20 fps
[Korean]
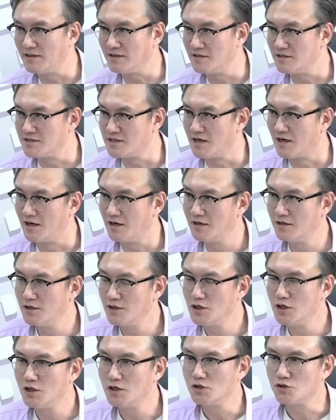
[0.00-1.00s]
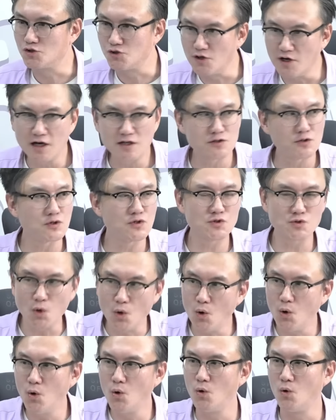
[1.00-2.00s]
만들자. 음. 줄여가지고
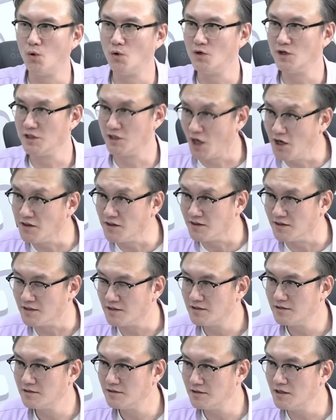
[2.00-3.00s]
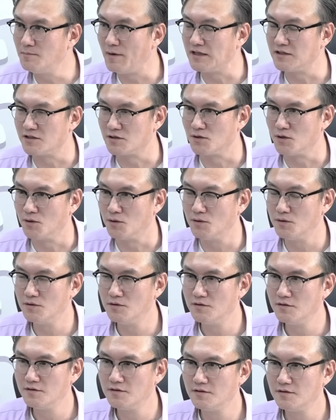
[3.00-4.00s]
소련을 음. 만들어.
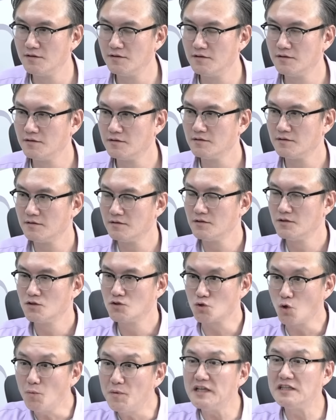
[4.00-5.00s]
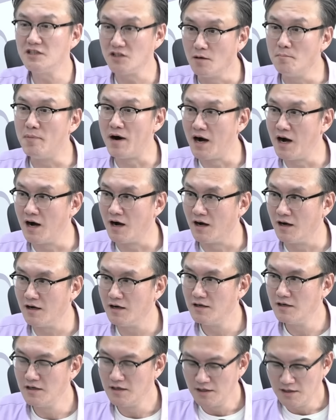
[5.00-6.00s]
음, 소련. 소비에트 연방.
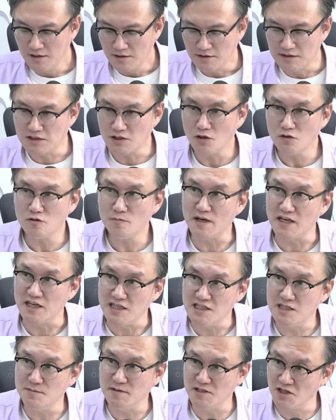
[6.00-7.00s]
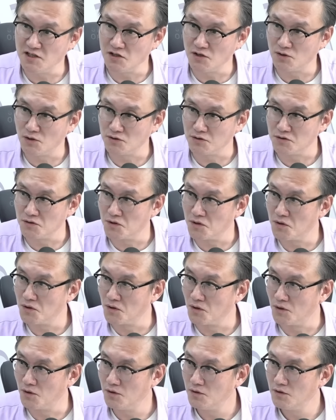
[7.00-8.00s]
음. 음. 그게
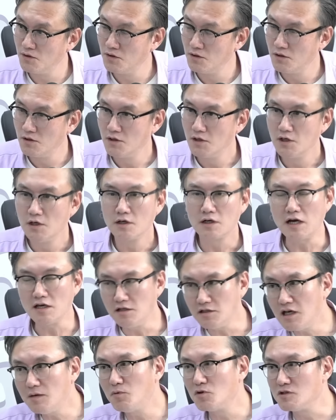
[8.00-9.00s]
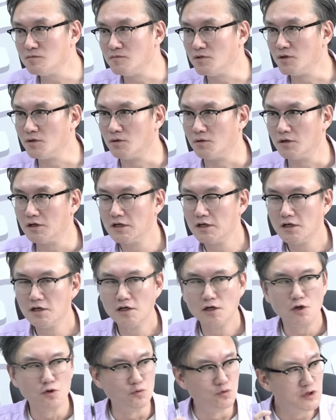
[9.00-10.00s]
1922년이었거든요. 음. 그러니까 이렇게 보시면 돼요.
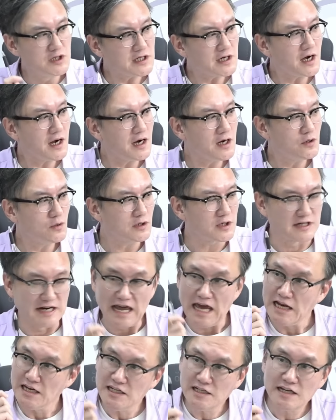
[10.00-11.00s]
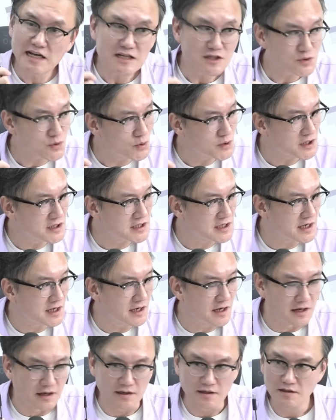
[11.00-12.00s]
우리가 알고 레닌의
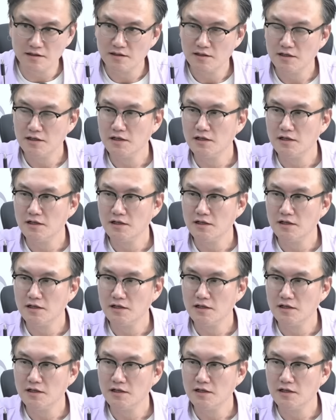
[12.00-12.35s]
소련이랑